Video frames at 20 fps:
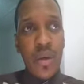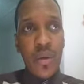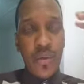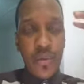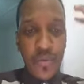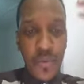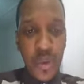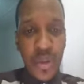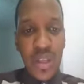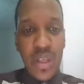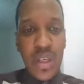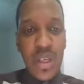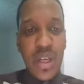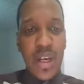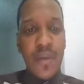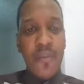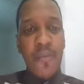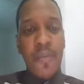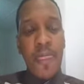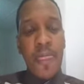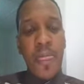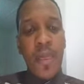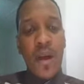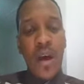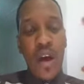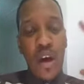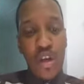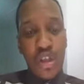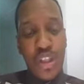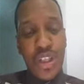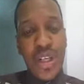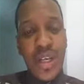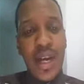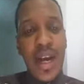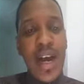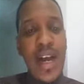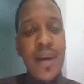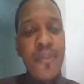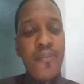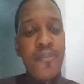venir en
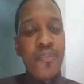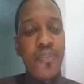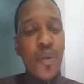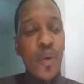général